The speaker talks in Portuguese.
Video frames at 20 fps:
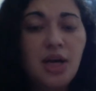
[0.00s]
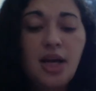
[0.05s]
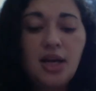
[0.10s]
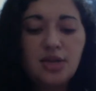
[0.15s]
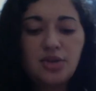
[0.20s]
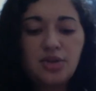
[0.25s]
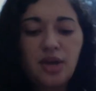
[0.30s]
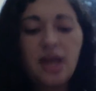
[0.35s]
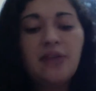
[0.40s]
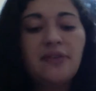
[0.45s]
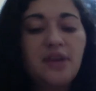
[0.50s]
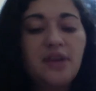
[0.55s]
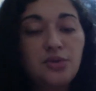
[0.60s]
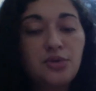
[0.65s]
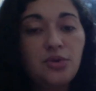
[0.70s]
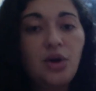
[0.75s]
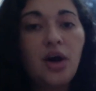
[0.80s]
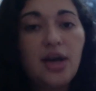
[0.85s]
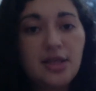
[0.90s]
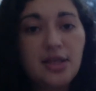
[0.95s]
Só que aí fica
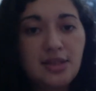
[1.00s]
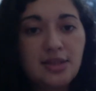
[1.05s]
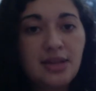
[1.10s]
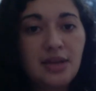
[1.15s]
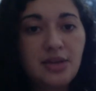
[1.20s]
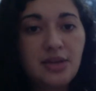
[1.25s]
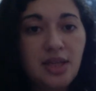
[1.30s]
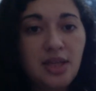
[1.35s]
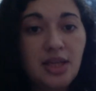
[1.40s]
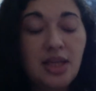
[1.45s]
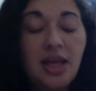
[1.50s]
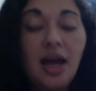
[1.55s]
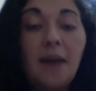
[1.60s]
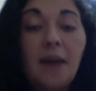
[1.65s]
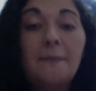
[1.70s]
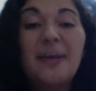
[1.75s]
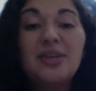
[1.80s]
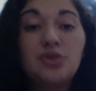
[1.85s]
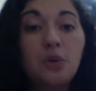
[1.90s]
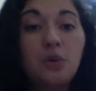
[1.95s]
tudo organizado aqui.
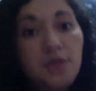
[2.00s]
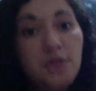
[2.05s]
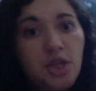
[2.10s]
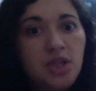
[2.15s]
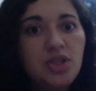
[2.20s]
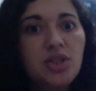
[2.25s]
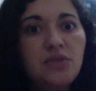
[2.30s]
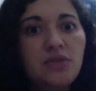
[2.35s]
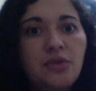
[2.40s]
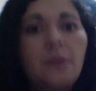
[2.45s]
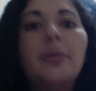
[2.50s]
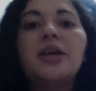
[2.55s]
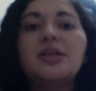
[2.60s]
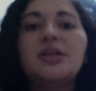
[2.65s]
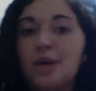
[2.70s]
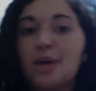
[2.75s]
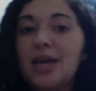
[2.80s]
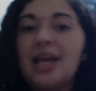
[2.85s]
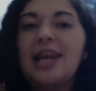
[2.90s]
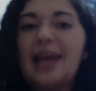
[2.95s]
Mas o objetivo
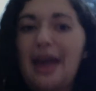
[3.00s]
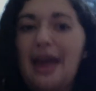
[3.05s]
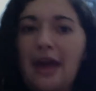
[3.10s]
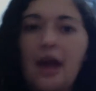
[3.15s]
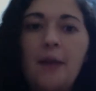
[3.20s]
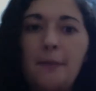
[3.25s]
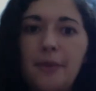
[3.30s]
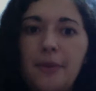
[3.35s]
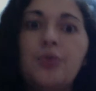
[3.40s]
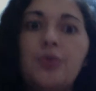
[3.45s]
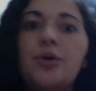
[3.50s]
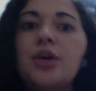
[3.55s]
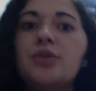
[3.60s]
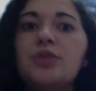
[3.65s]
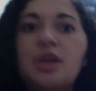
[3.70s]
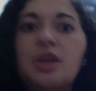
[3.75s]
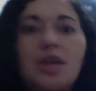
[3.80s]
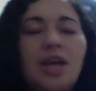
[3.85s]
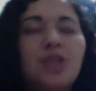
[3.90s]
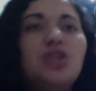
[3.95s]
mesmo, aquele épico que
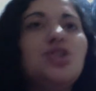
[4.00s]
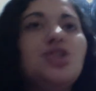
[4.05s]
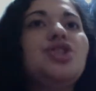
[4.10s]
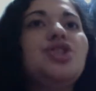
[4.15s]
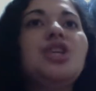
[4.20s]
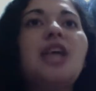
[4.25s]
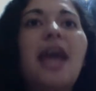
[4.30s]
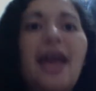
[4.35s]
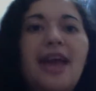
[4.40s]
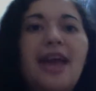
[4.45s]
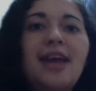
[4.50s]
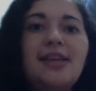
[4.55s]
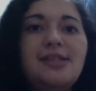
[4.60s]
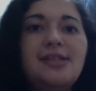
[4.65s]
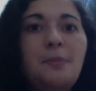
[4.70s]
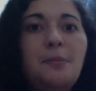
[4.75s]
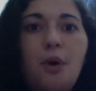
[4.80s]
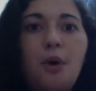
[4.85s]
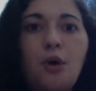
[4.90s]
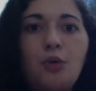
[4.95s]
eu tenho que atingir
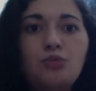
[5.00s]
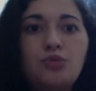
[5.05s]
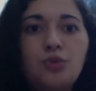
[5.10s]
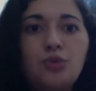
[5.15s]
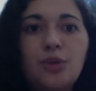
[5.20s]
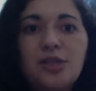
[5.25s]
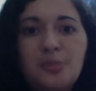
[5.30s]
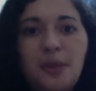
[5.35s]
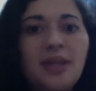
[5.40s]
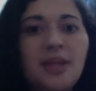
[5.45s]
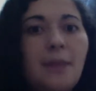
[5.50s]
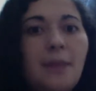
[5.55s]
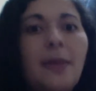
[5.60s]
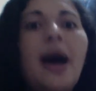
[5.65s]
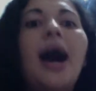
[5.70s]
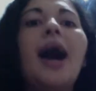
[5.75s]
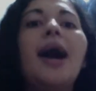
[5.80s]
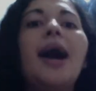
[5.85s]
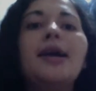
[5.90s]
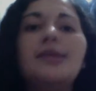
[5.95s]
esse ponto, esse
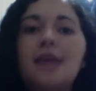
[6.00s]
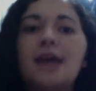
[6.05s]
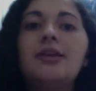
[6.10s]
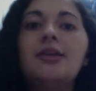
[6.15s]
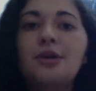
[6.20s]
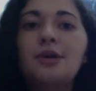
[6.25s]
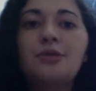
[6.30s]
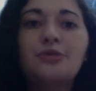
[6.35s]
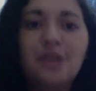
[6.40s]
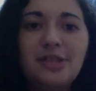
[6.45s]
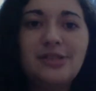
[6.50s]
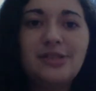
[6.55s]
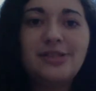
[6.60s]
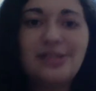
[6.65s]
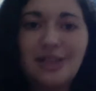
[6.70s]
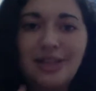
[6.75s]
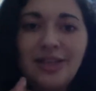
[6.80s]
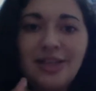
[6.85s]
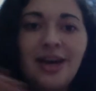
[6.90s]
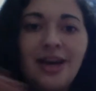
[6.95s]
patamar, e aí eu
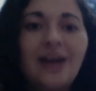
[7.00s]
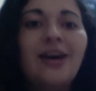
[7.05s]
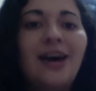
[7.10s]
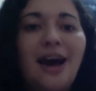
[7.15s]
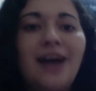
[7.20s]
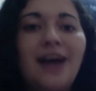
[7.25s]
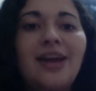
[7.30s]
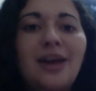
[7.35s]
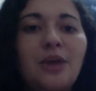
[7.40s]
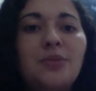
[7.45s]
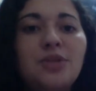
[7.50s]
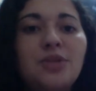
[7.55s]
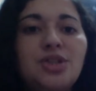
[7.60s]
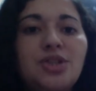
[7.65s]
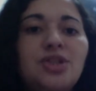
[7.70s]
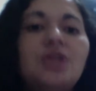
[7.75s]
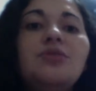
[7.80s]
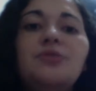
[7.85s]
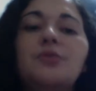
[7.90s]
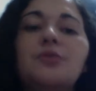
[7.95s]
venci aquele
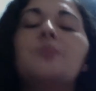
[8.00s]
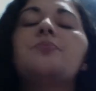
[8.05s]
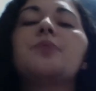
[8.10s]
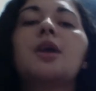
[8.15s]
objetivo,